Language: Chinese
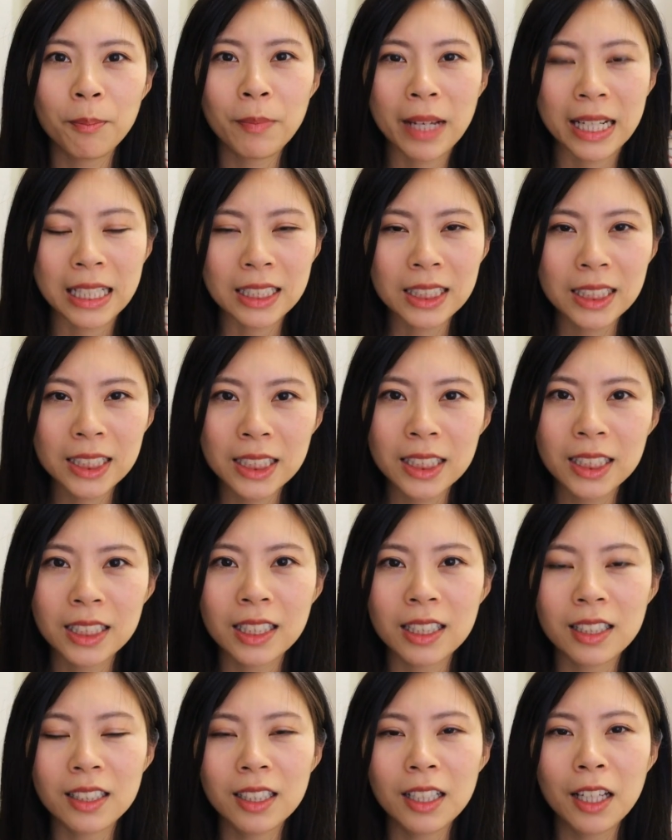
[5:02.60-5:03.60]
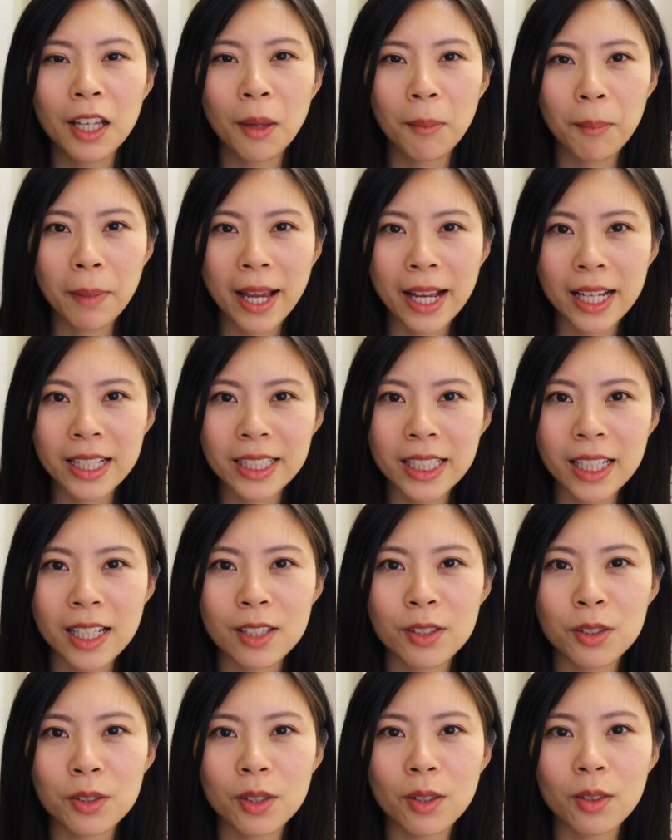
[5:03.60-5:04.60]
每一次的赔
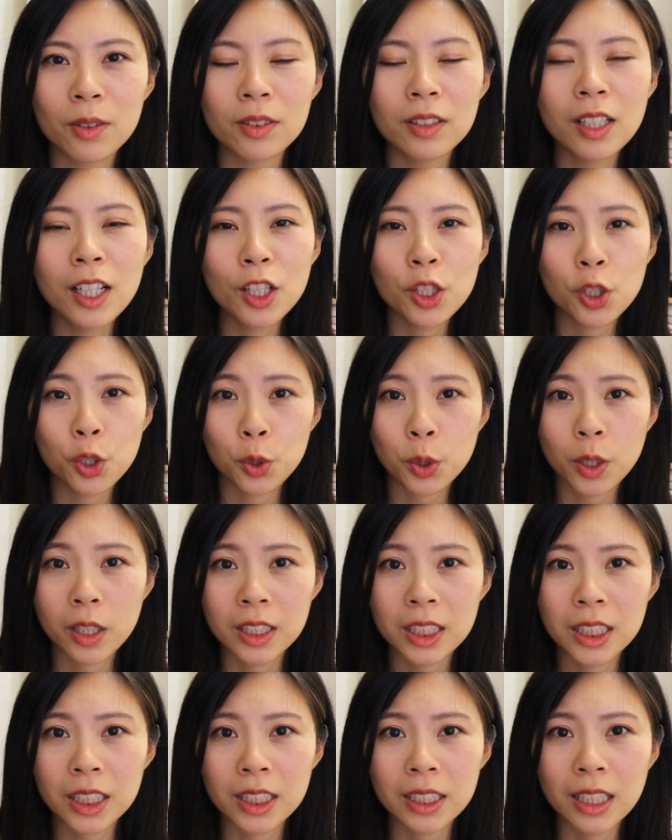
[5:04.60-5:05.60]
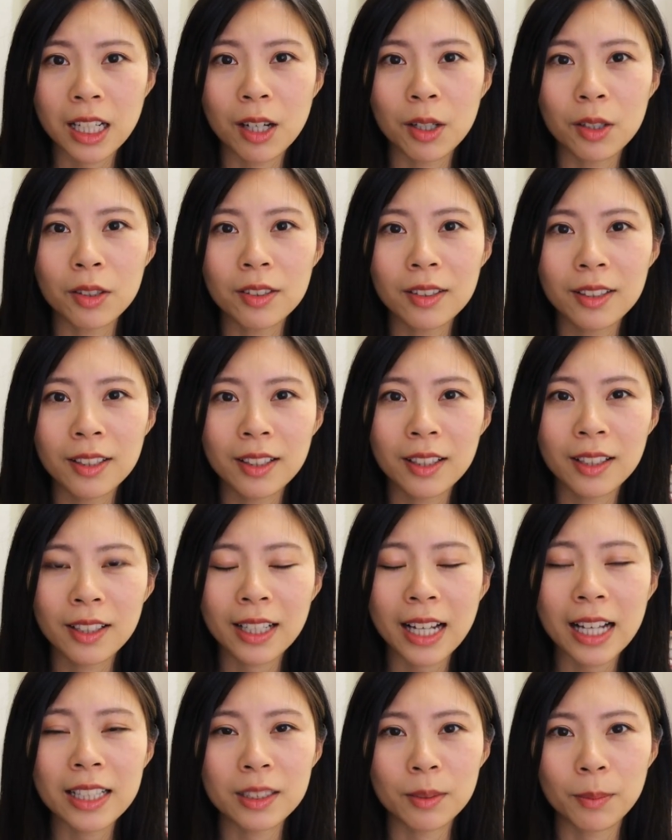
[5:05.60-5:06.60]
钱中学习到
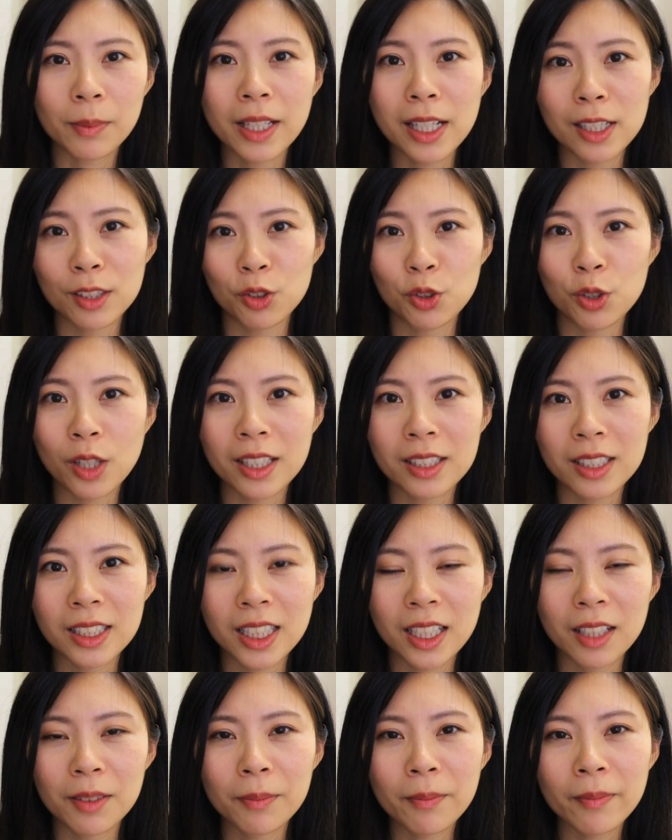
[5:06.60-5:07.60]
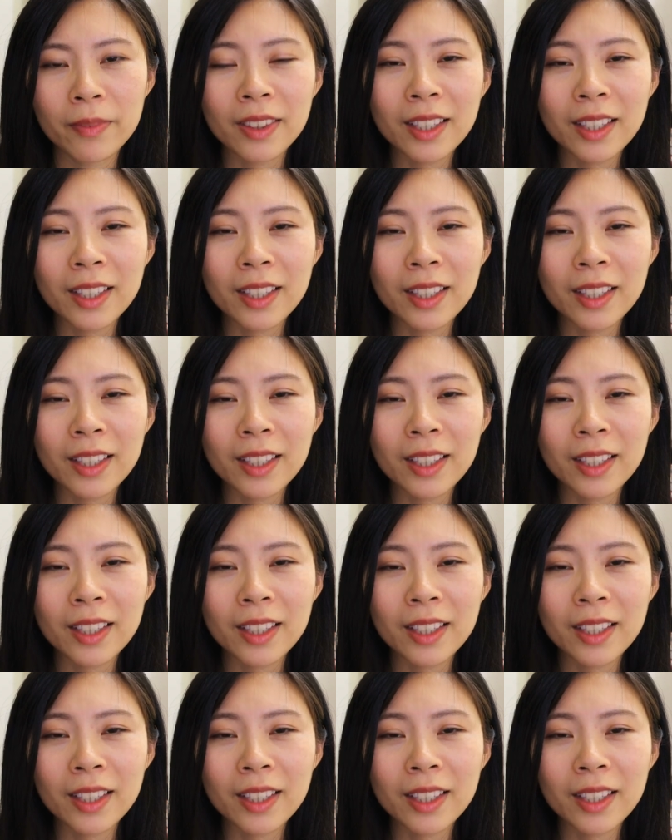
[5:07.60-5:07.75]
该怎么样赚钱。